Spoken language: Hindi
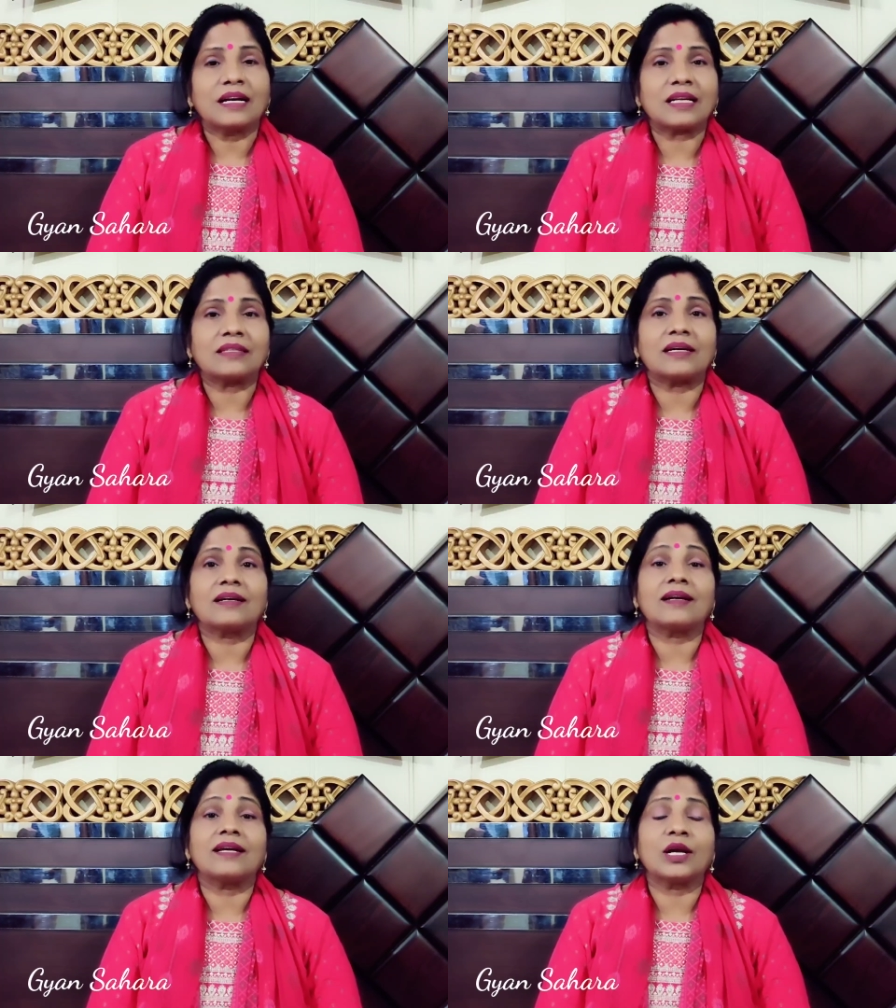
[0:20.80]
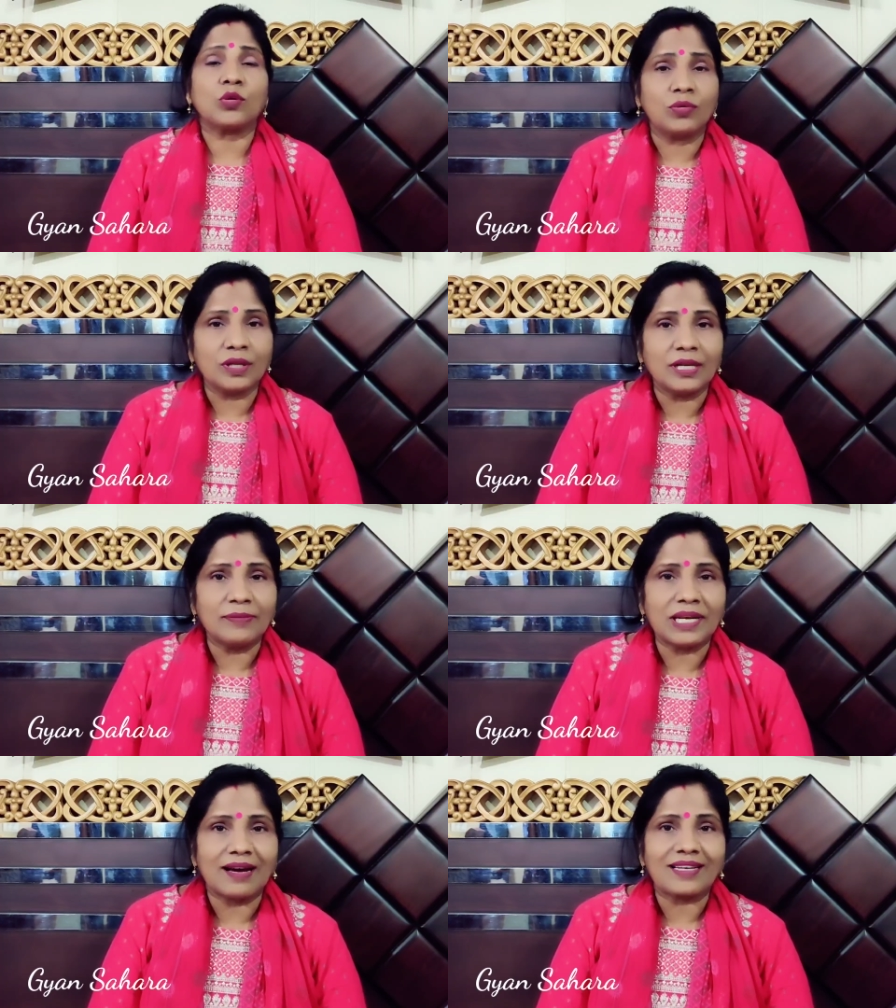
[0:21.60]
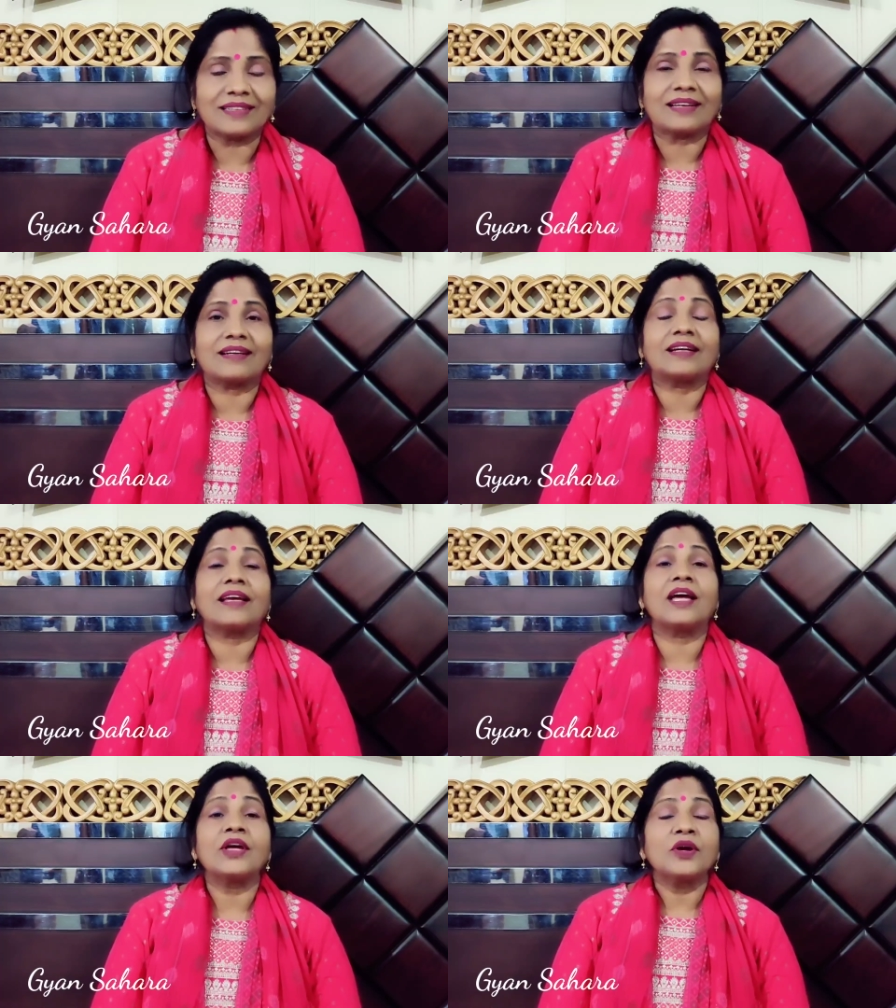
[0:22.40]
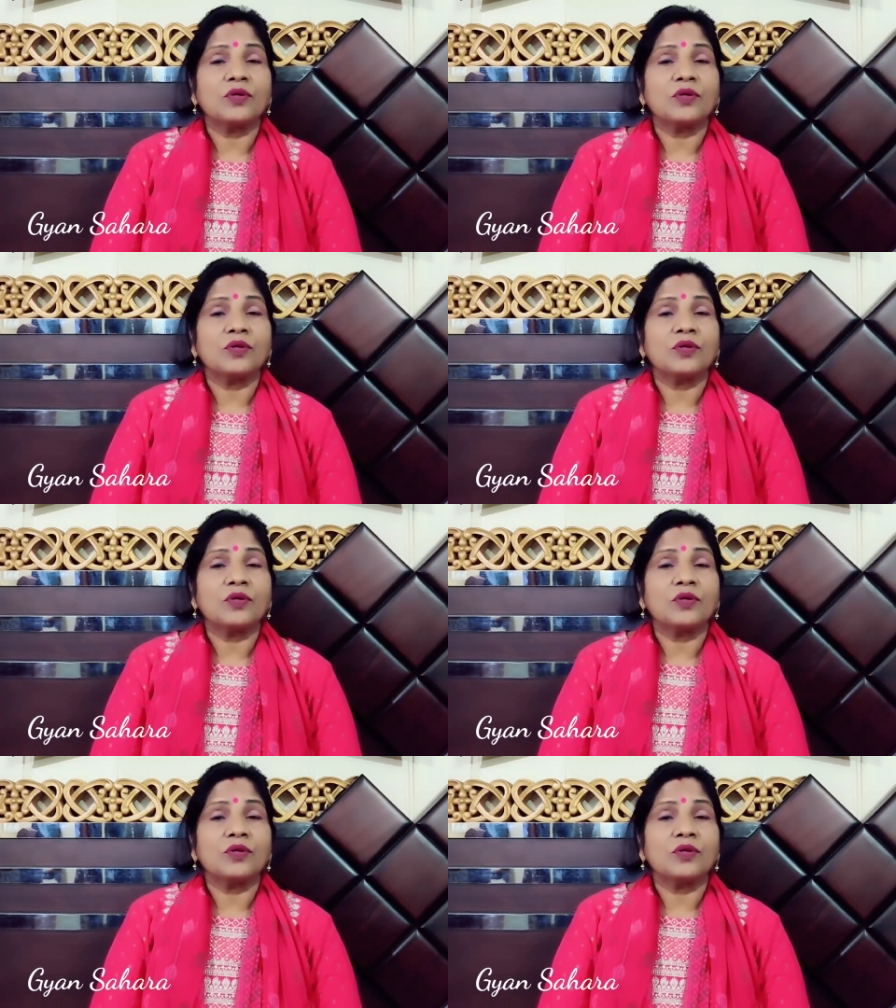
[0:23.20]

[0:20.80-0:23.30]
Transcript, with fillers: करके थक गए हैं कुंडली मिला के थक गए हैं